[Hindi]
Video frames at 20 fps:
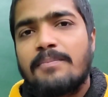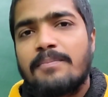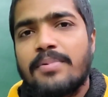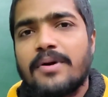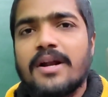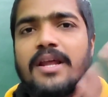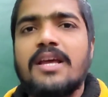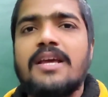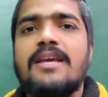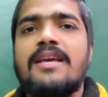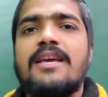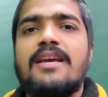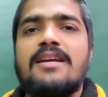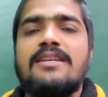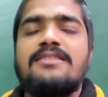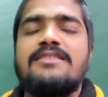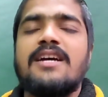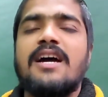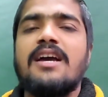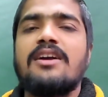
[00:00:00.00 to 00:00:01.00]
पढ़े हैं
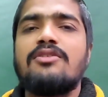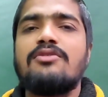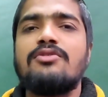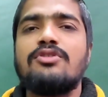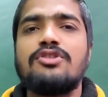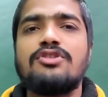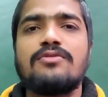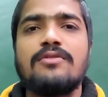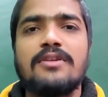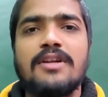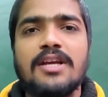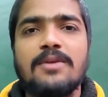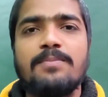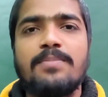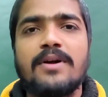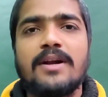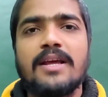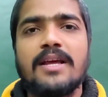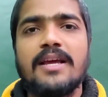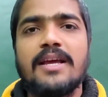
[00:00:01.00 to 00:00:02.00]
चाहे कुछ हो नहीं
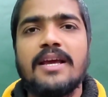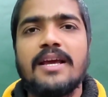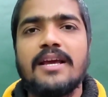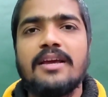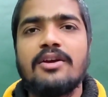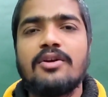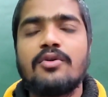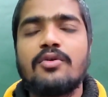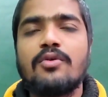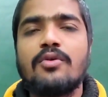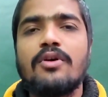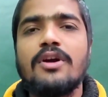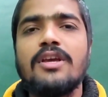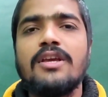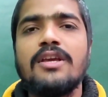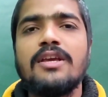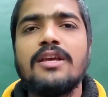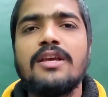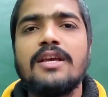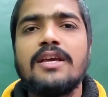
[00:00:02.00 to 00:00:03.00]
पढ़े हैं
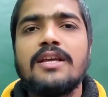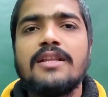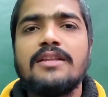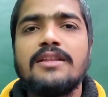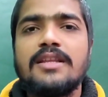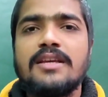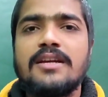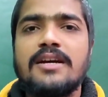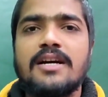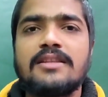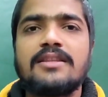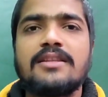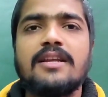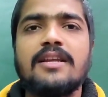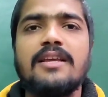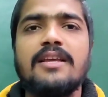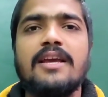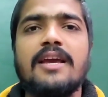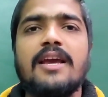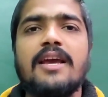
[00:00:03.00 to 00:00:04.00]
कोई दिक्कत
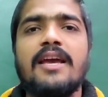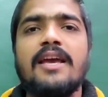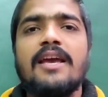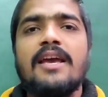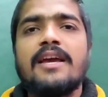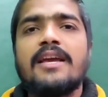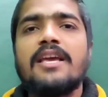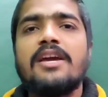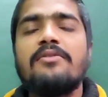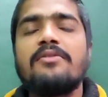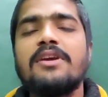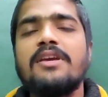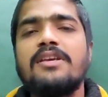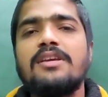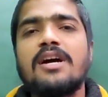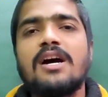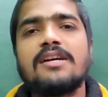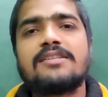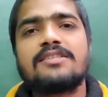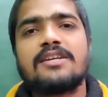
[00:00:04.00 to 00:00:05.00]
नहीं है क्योंकि
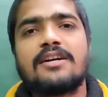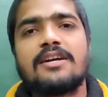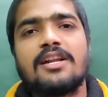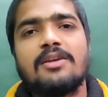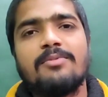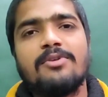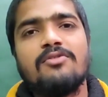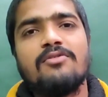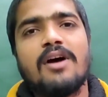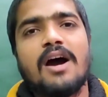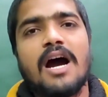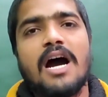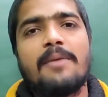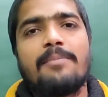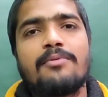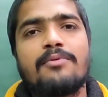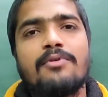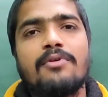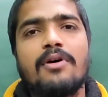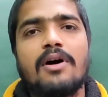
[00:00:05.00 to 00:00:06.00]
यह चक्रव्यूह
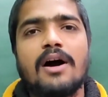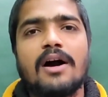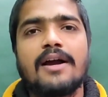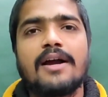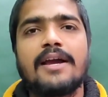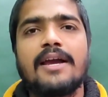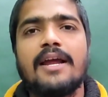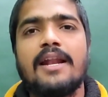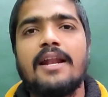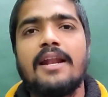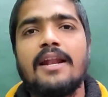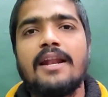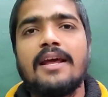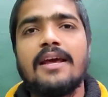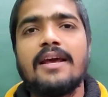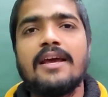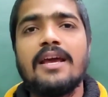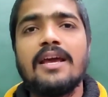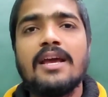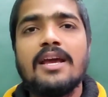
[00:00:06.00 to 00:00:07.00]
आपको
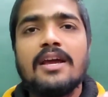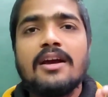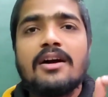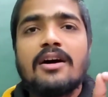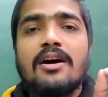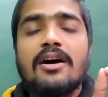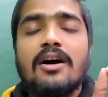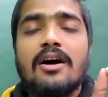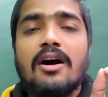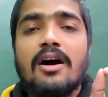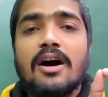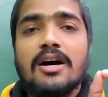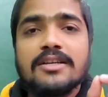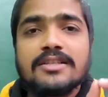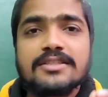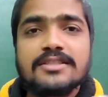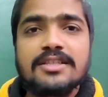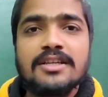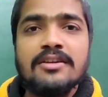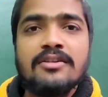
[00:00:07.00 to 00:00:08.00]
अकेले
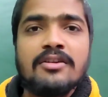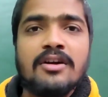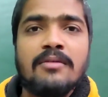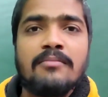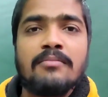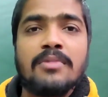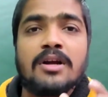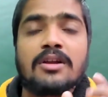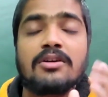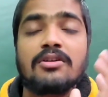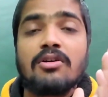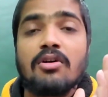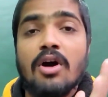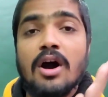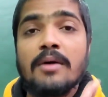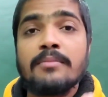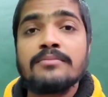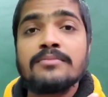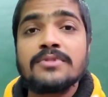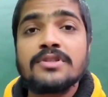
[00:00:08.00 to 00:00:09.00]
अस्सी नंबर
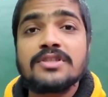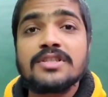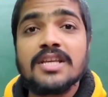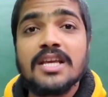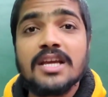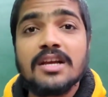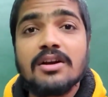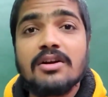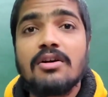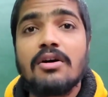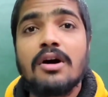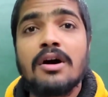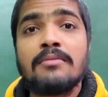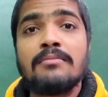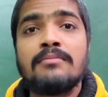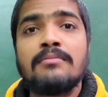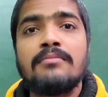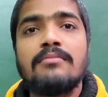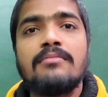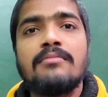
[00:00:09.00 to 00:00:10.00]
कम से
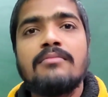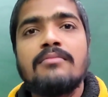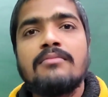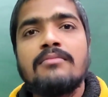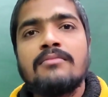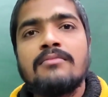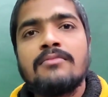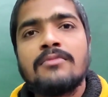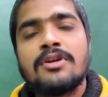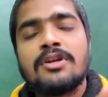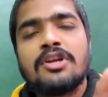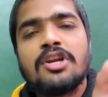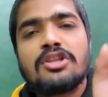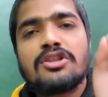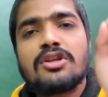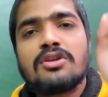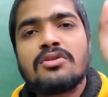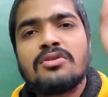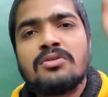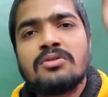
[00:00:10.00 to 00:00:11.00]
कम
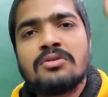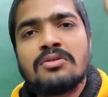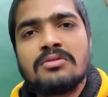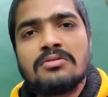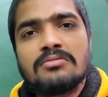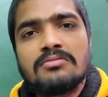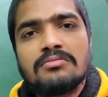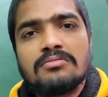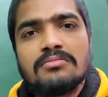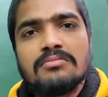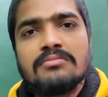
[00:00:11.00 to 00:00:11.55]
कितनों